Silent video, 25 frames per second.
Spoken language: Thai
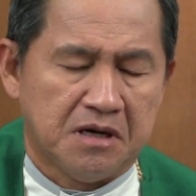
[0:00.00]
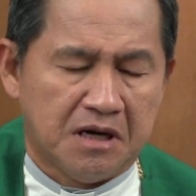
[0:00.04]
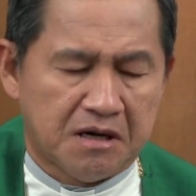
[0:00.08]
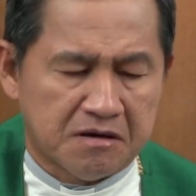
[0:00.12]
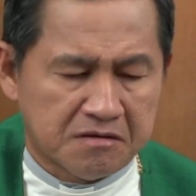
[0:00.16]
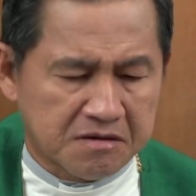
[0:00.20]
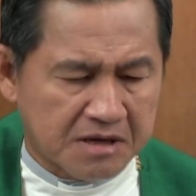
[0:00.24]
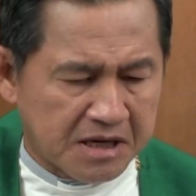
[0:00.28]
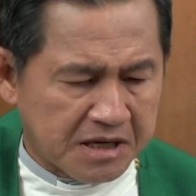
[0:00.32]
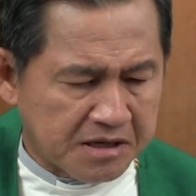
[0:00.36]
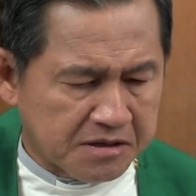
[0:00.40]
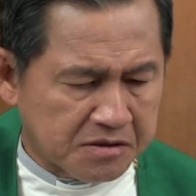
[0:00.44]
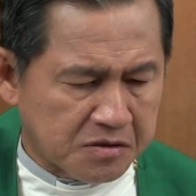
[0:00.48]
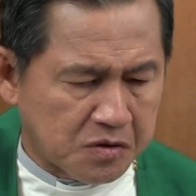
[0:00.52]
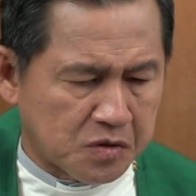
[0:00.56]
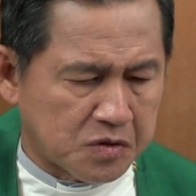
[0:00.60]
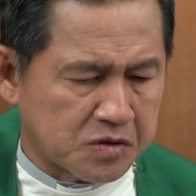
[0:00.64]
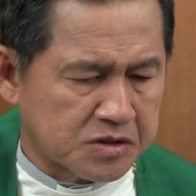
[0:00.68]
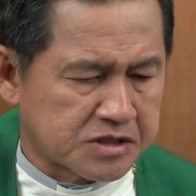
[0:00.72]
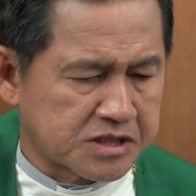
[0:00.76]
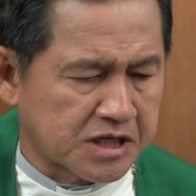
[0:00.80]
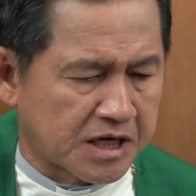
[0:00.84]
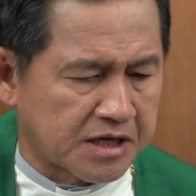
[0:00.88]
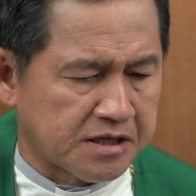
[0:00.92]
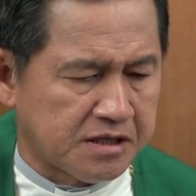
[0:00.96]
อะไรดล
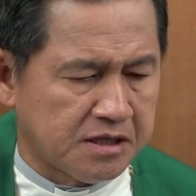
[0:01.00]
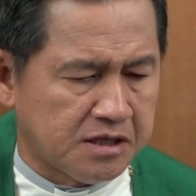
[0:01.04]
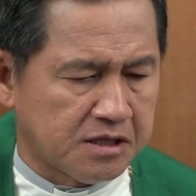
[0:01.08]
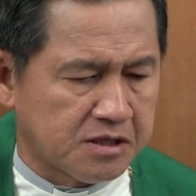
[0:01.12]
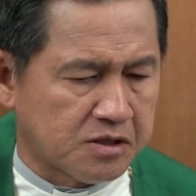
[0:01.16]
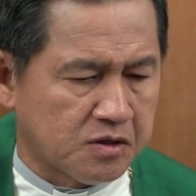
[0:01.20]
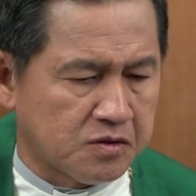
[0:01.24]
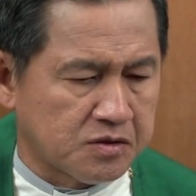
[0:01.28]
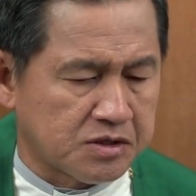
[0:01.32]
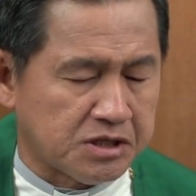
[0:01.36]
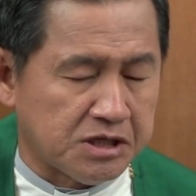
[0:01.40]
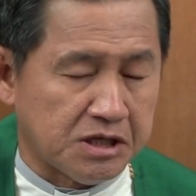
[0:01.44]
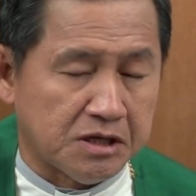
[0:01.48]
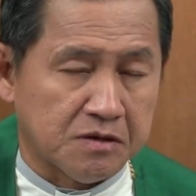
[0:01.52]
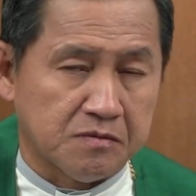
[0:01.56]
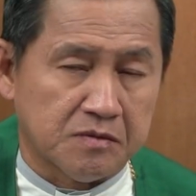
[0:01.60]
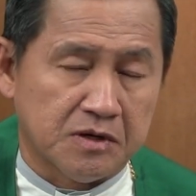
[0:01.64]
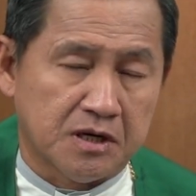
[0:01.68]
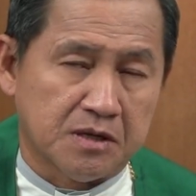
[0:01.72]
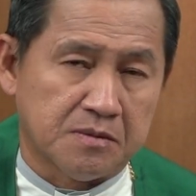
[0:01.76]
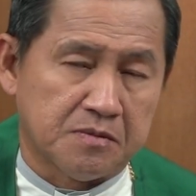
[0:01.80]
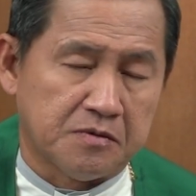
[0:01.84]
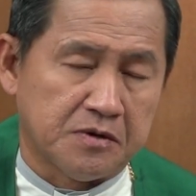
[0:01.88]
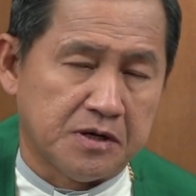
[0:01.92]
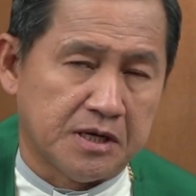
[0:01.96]
ใจให้เขาเขียน
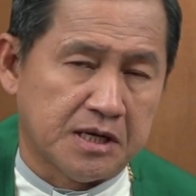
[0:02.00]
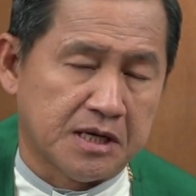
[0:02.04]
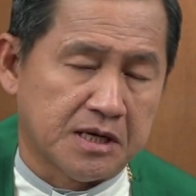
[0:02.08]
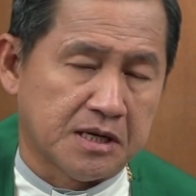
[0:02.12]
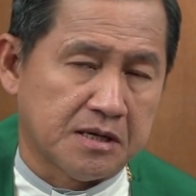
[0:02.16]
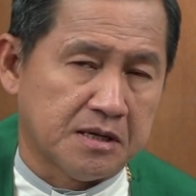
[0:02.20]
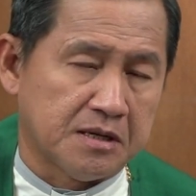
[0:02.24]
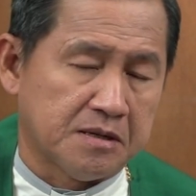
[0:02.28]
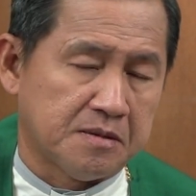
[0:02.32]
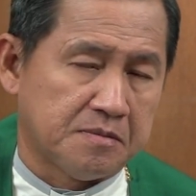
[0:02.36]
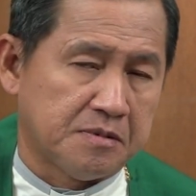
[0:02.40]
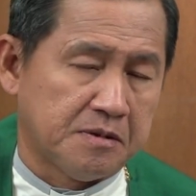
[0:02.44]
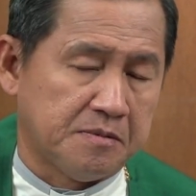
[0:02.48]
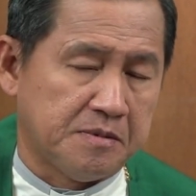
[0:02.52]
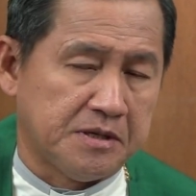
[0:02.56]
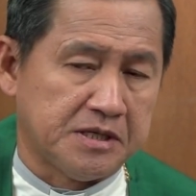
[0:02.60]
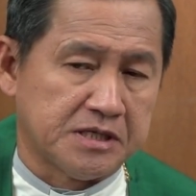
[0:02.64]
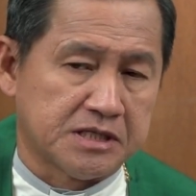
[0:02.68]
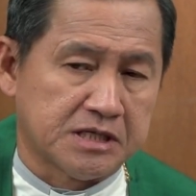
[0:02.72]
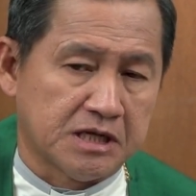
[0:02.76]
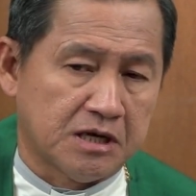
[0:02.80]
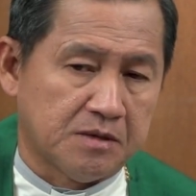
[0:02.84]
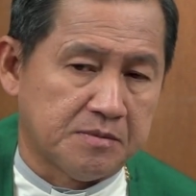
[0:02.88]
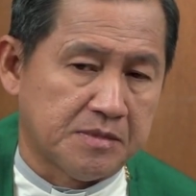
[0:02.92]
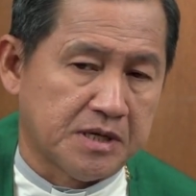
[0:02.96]
ว่าเวลาพระเป็น
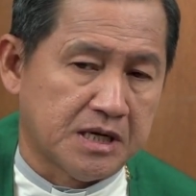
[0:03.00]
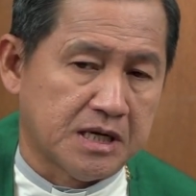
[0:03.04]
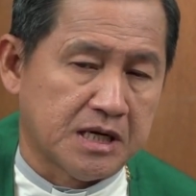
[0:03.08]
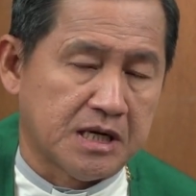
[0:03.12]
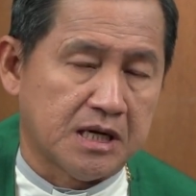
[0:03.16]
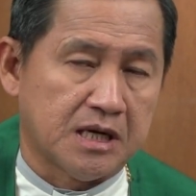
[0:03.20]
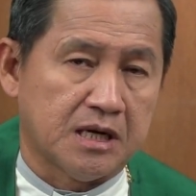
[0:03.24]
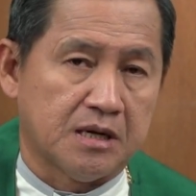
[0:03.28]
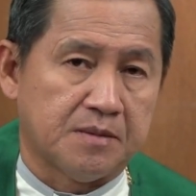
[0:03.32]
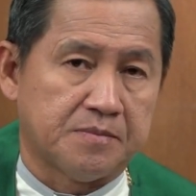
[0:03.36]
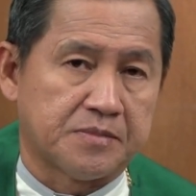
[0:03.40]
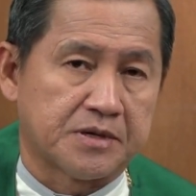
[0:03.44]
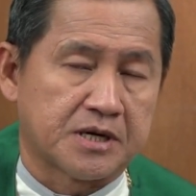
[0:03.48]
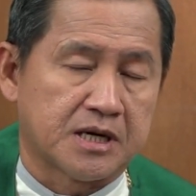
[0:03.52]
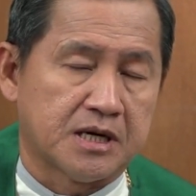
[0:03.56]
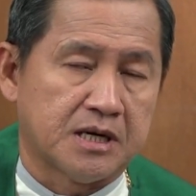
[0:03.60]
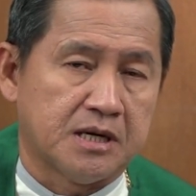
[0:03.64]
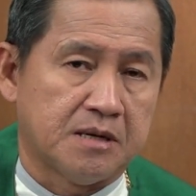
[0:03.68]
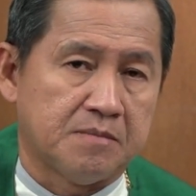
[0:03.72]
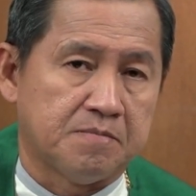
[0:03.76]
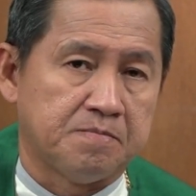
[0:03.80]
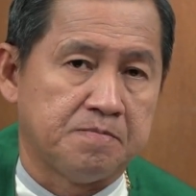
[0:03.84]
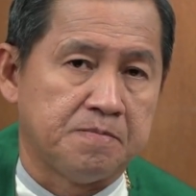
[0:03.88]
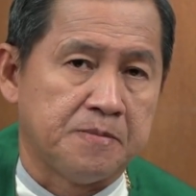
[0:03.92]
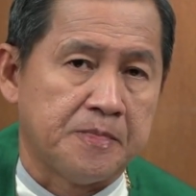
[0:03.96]
เจ้ามหาอับรา
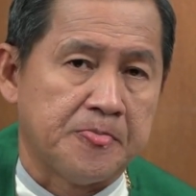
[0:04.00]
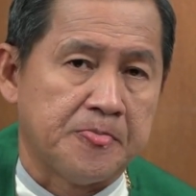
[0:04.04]
ฮัม